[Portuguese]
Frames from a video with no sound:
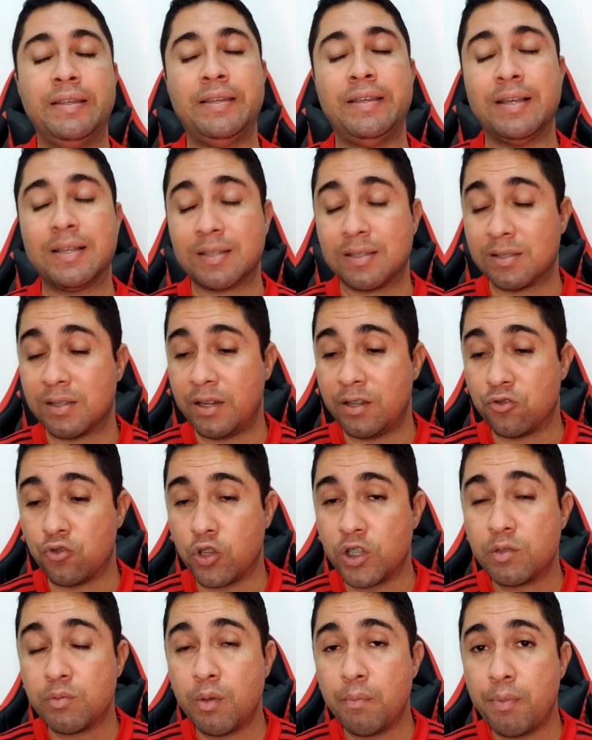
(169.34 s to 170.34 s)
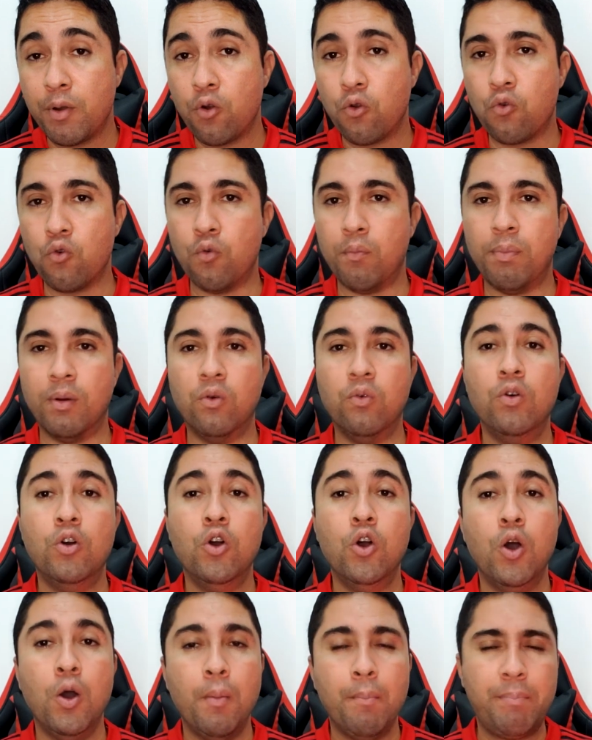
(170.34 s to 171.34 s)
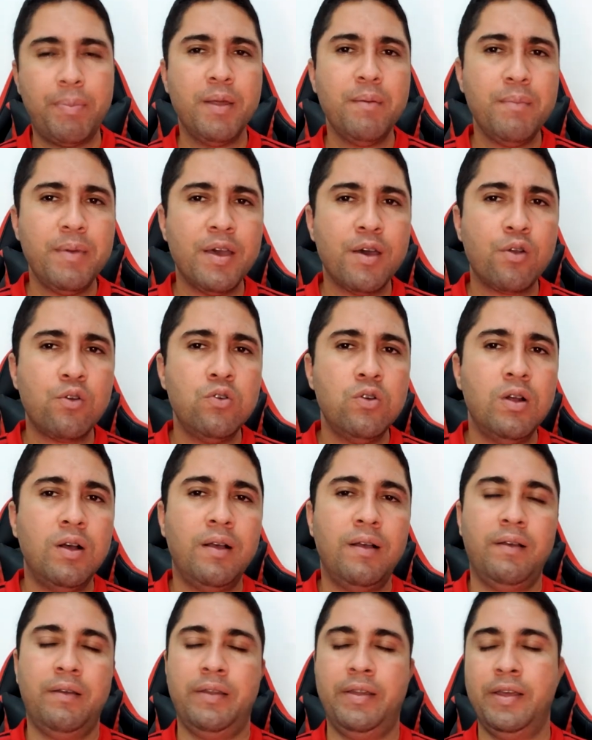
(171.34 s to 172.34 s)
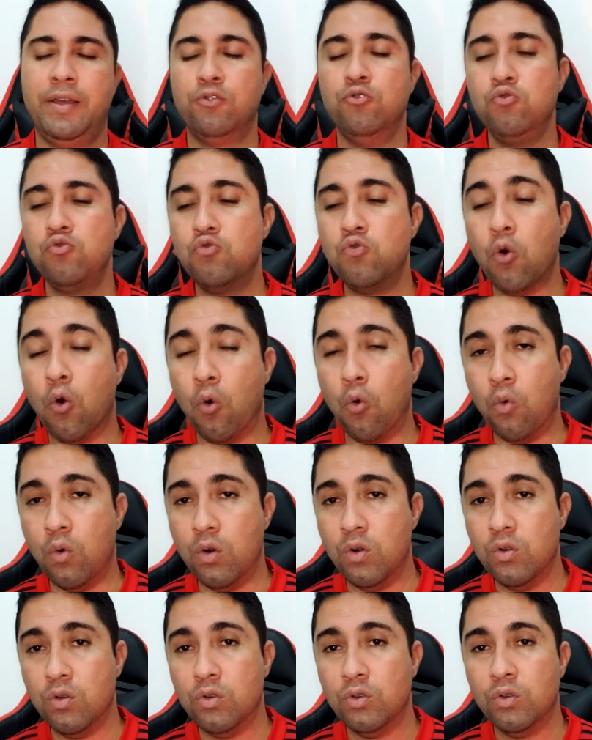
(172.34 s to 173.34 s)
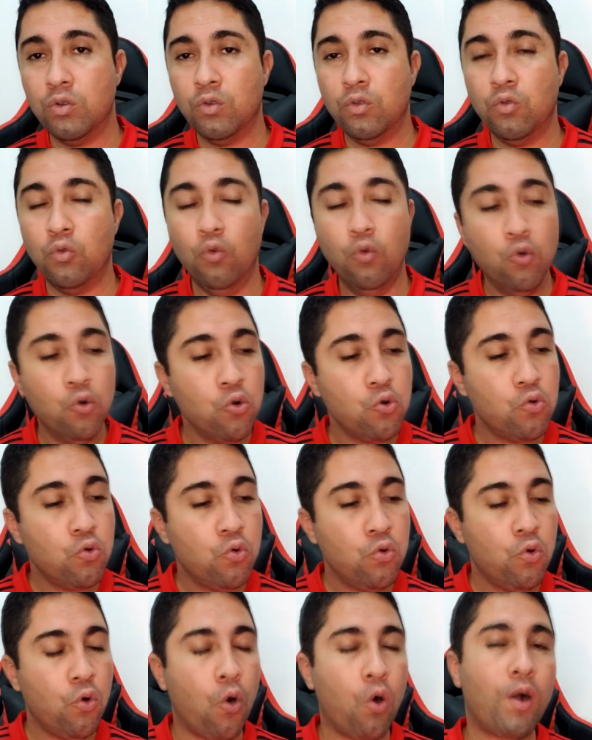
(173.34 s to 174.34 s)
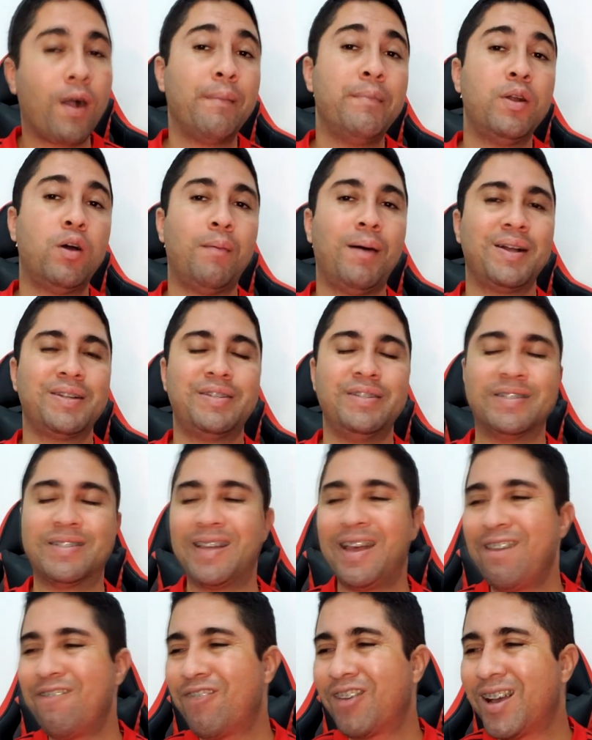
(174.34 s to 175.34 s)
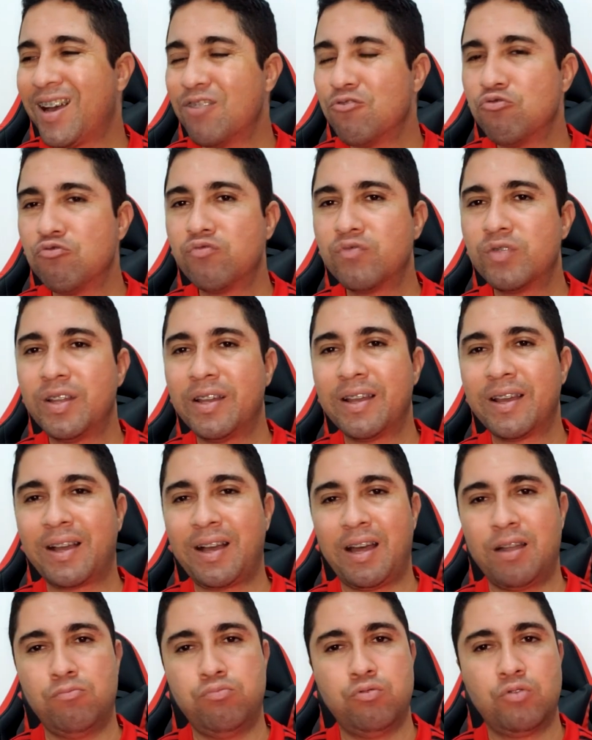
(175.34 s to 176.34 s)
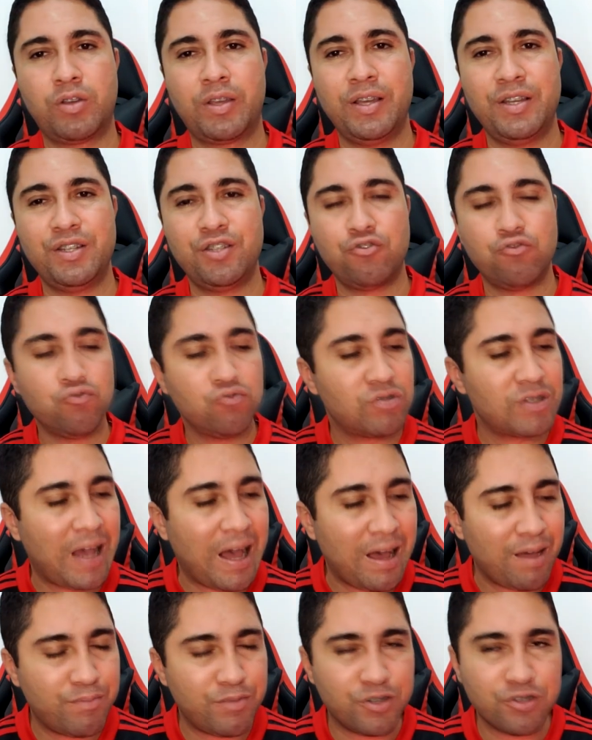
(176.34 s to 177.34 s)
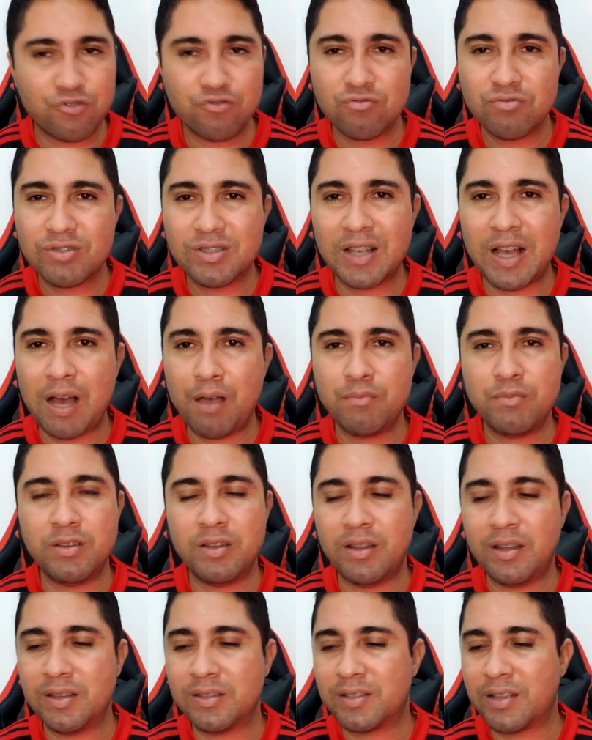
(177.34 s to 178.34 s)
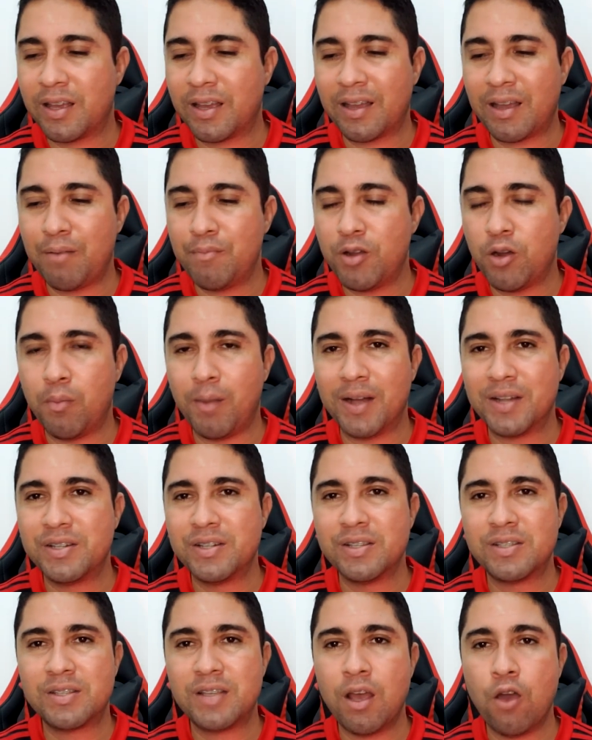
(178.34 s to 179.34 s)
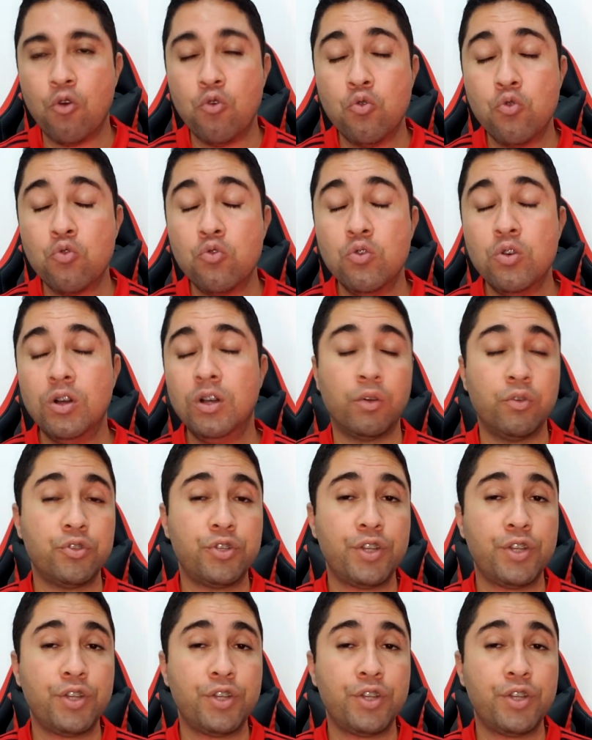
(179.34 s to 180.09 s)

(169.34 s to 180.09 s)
E essas lesões me preocupam. Primeiro, né, no gol. Hugo ou Gabriel Batista? Aí fica a dúvida, né, cara? Porque a gente não sabe, a gente não sabe é, se é Gabriel Batista, se é Hugo, que o